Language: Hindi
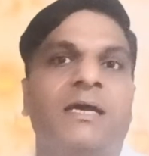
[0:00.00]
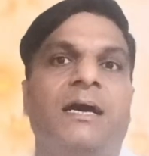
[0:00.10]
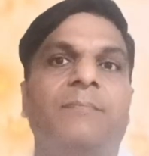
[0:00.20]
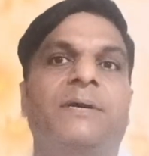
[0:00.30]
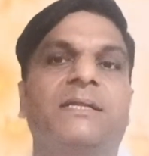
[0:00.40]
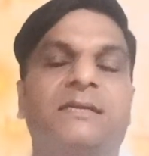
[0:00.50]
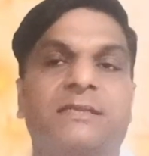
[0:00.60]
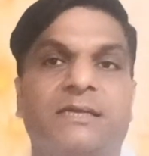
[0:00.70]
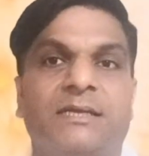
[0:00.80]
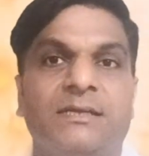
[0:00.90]
अब बात
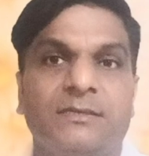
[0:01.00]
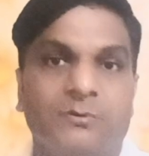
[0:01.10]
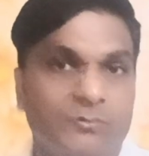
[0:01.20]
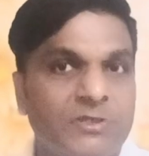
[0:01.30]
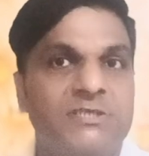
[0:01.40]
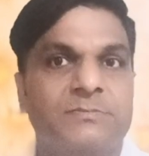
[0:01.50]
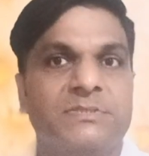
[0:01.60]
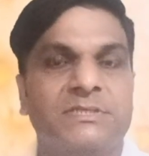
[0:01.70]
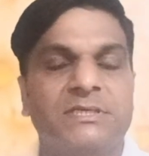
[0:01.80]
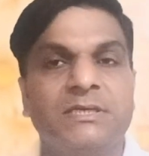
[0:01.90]
करते हैं उन
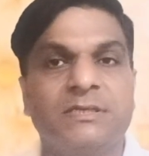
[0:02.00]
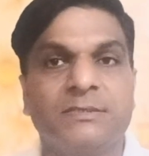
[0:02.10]
कस्टमर्स की